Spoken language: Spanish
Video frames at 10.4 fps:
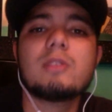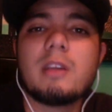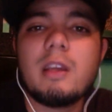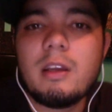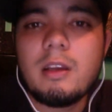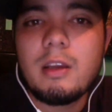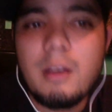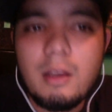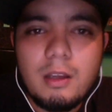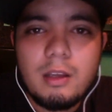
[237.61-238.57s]
aquí
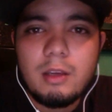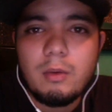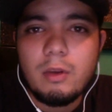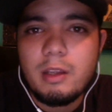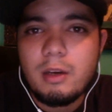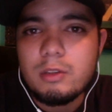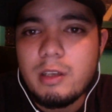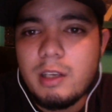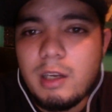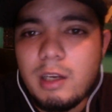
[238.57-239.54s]
y cualquier
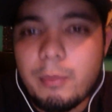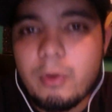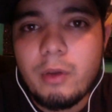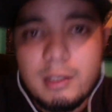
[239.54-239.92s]
cosa aquí la pongo, ya